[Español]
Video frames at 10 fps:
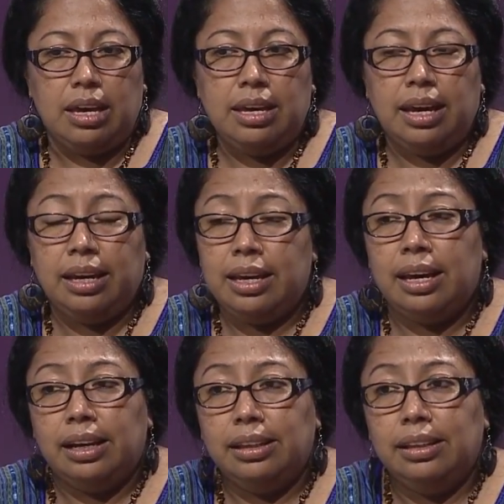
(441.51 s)
Y
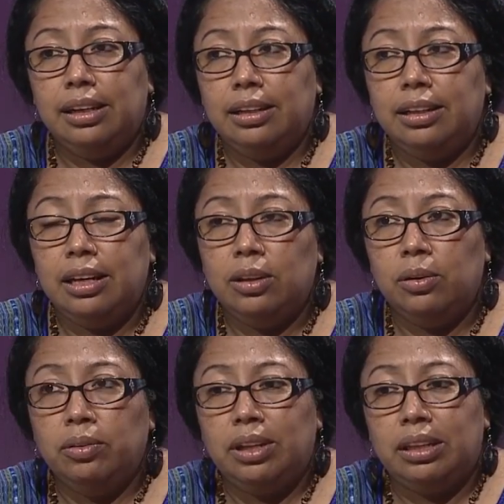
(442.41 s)
en, ese
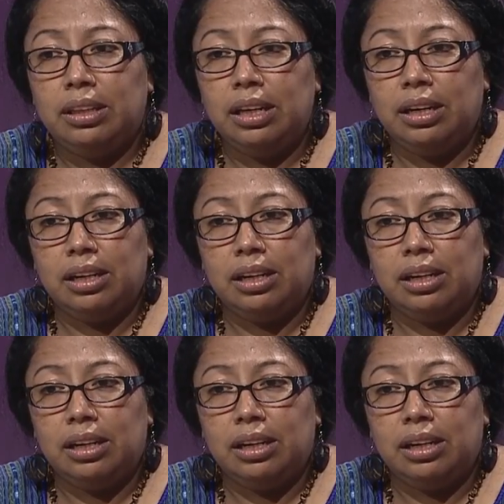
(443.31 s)
sentido, decir